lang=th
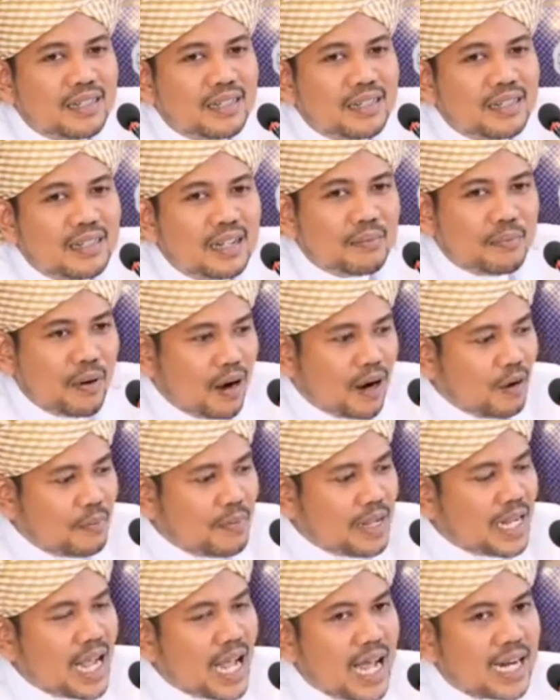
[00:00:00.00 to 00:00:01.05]
เดี๋ยวพอเขา
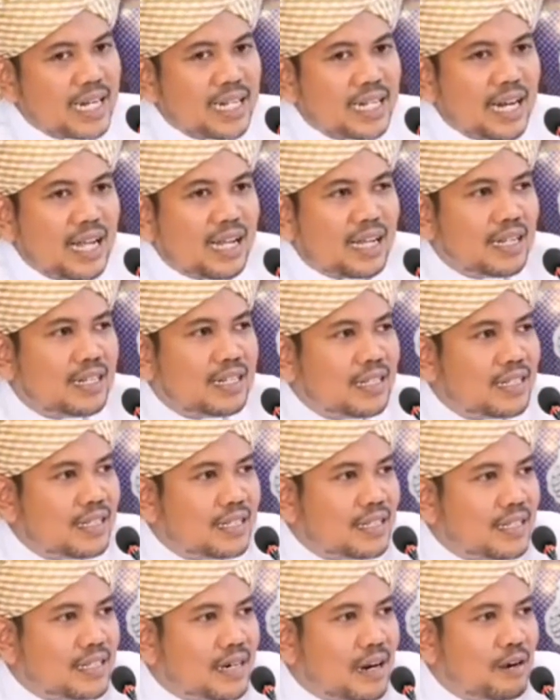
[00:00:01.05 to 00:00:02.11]
มีงานอีกแล้ว
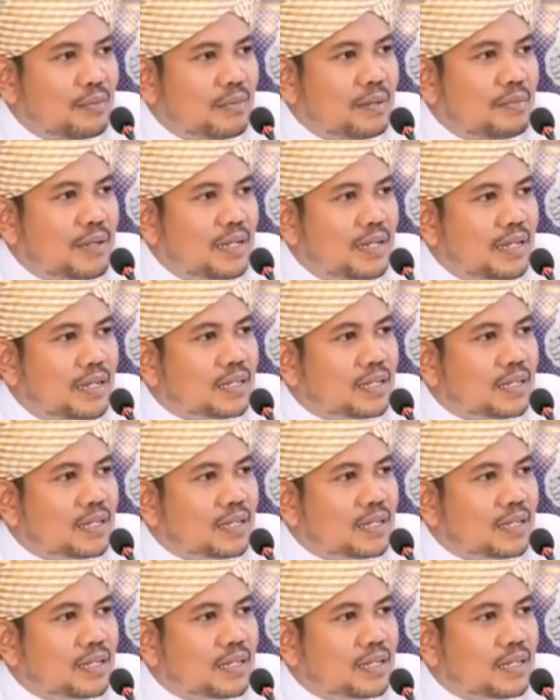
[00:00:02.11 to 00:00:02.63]
เราไม่มี